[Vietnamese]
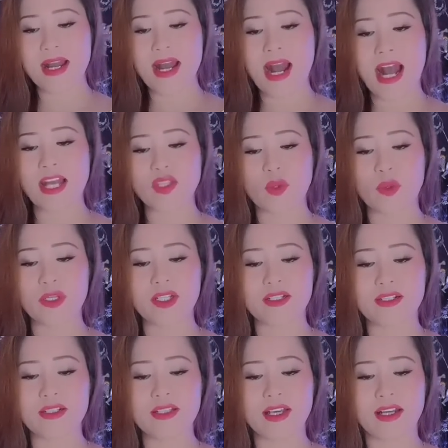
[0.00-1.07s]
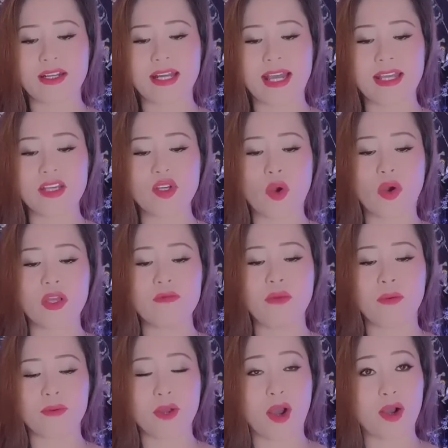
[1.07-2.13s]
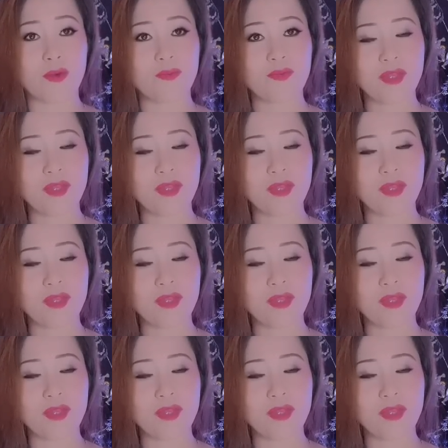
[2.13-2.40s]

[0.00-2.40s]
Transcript: hai thủ trưởng nhận lấy gói bột ngọt,